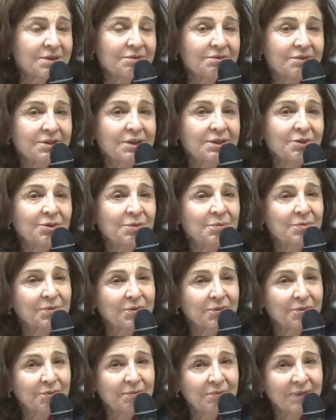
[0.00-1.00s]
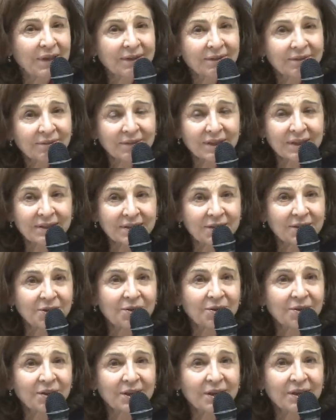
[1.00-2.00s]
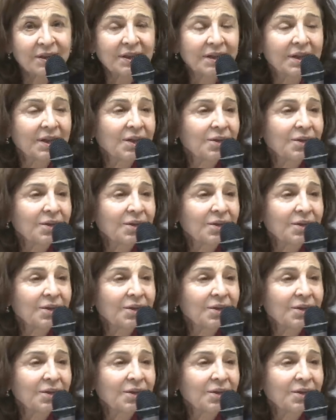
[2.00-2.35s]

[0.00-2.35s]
ça veut dire qu'on peut mettre en catégorie,